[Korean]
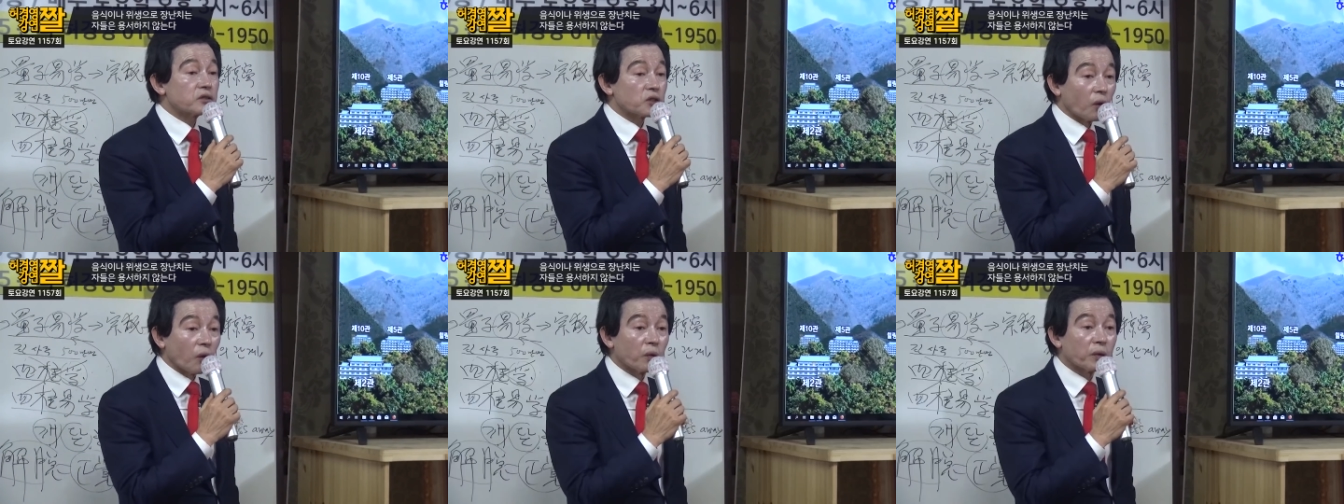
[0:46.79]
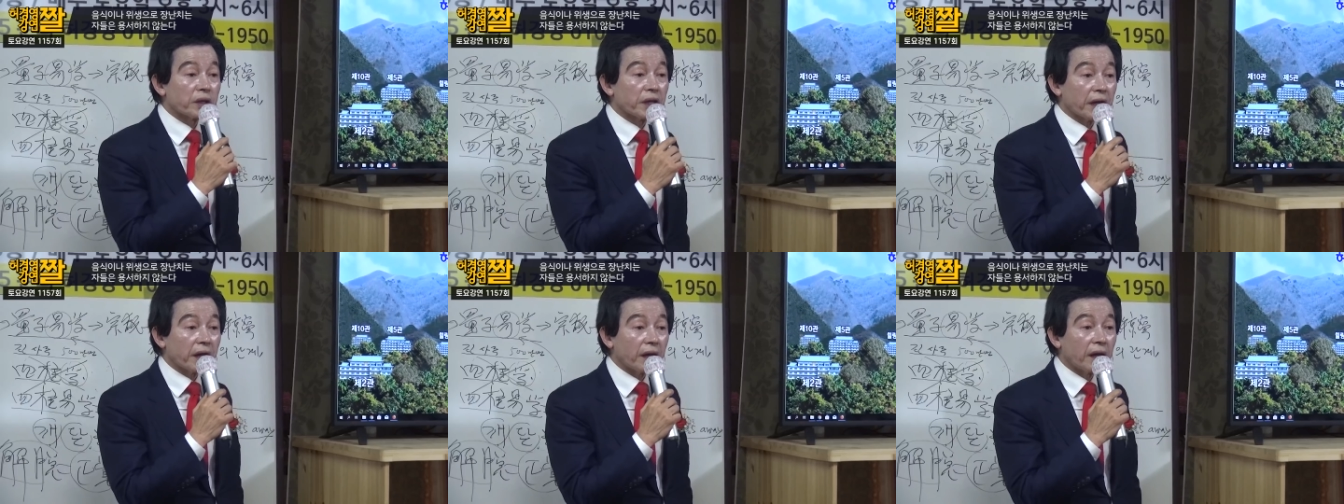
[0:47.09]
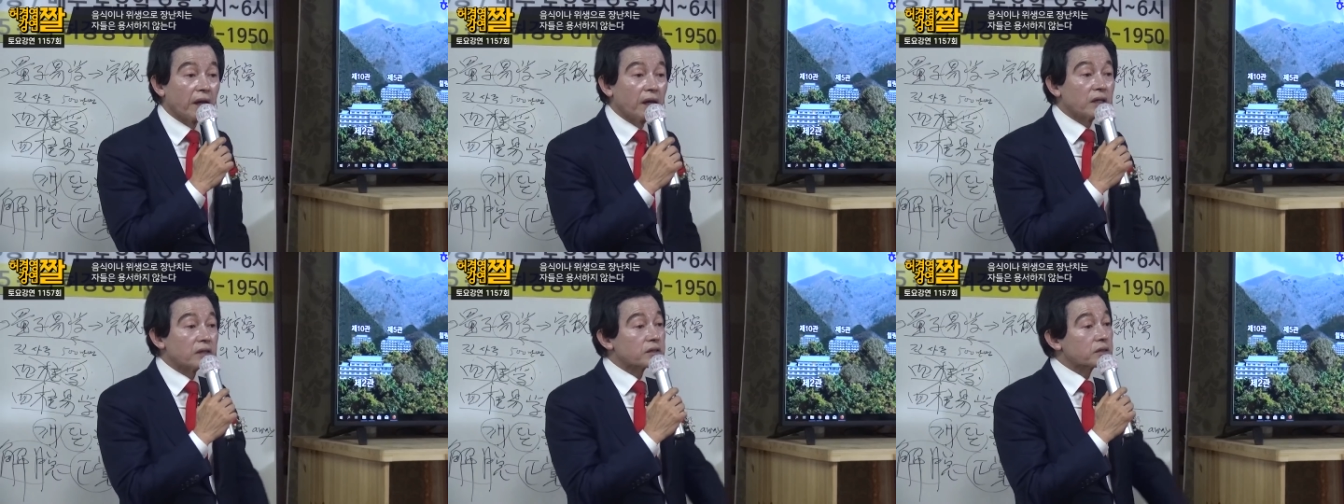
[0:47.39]
좋은
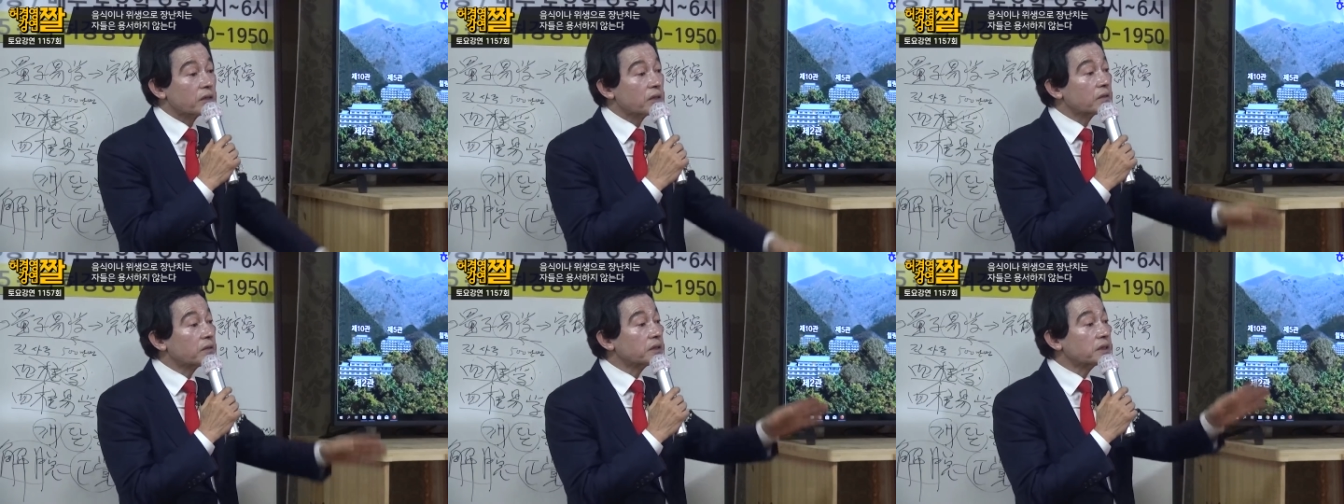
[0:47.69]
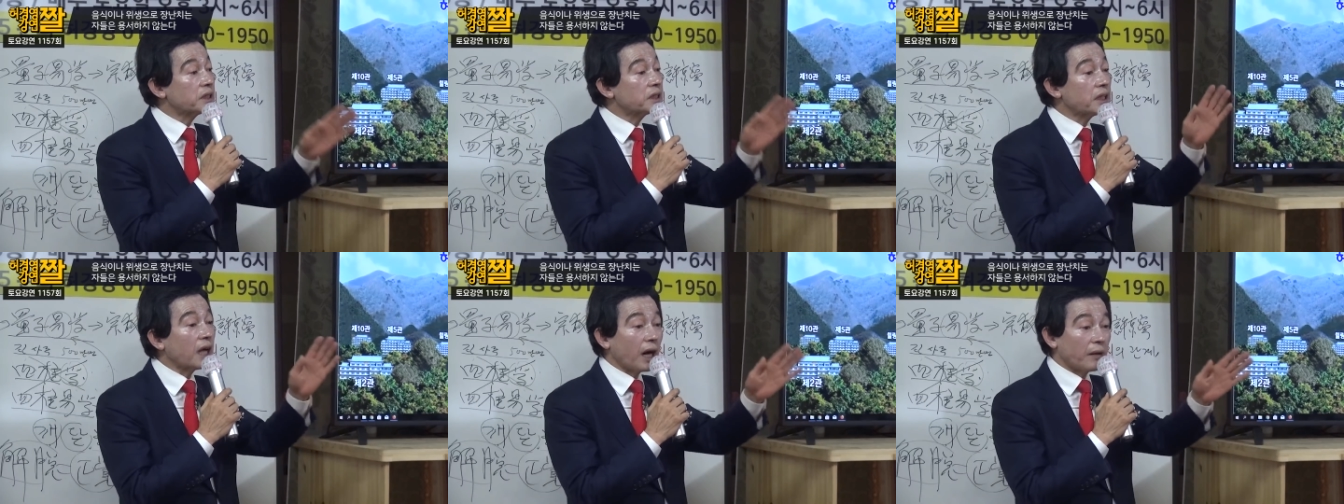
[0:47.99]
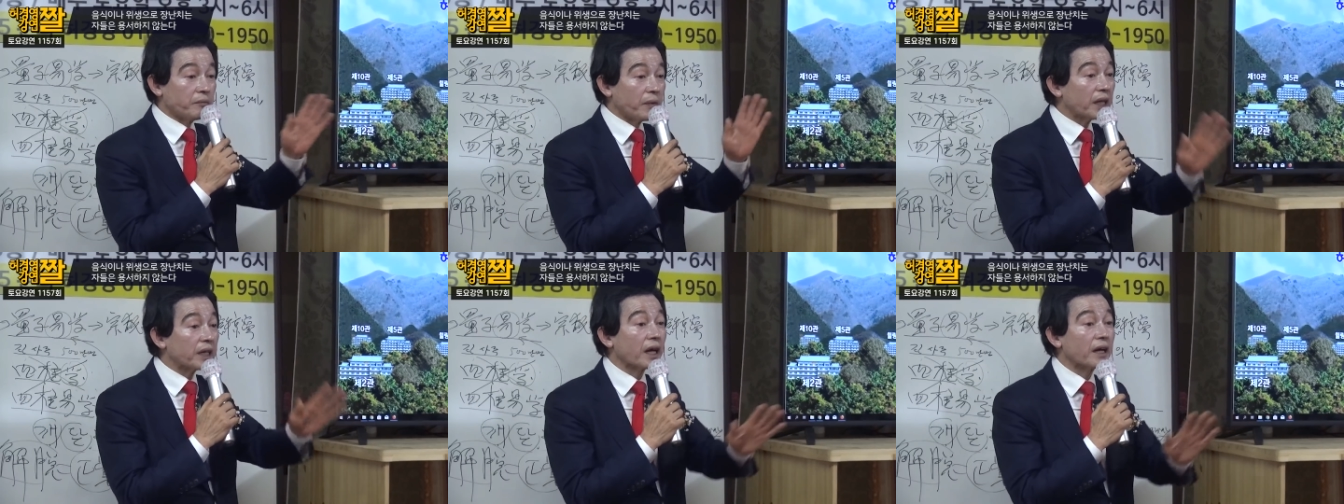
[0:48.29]
게 설거지는
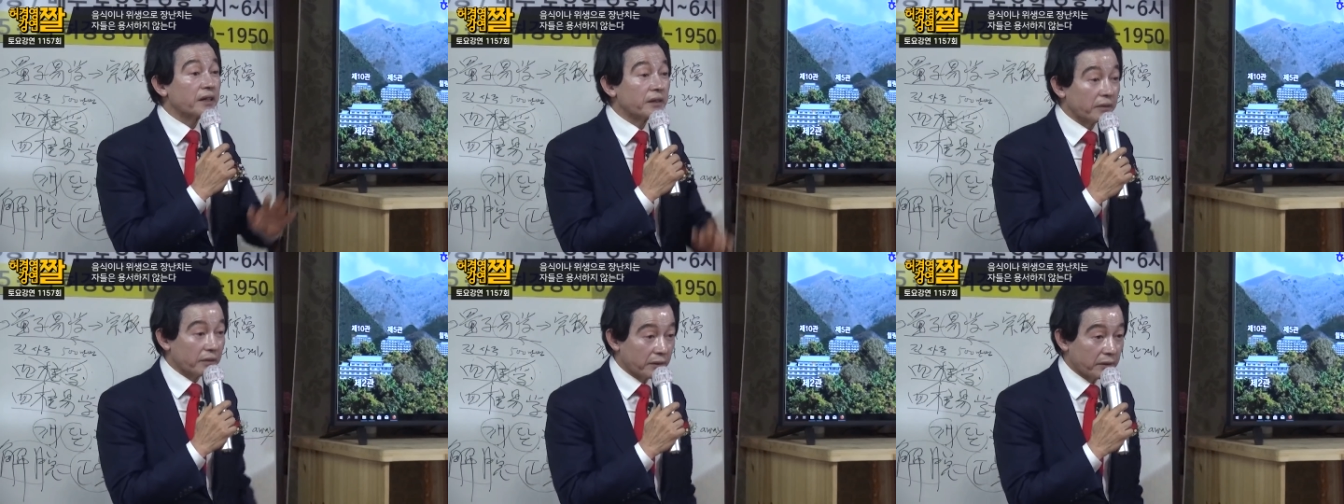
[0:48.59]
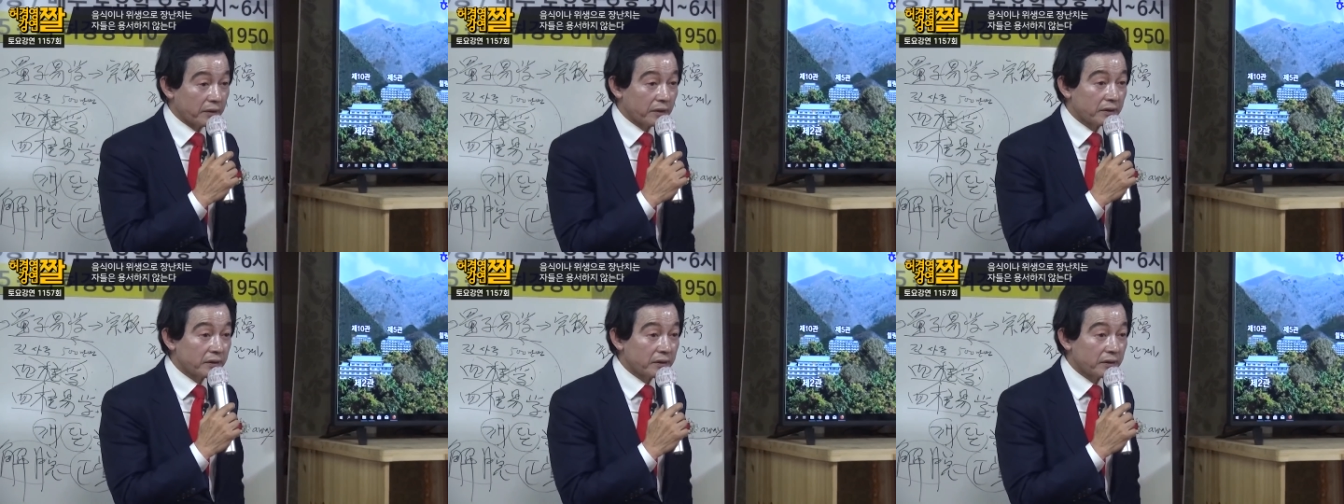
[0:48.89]
안 많아요.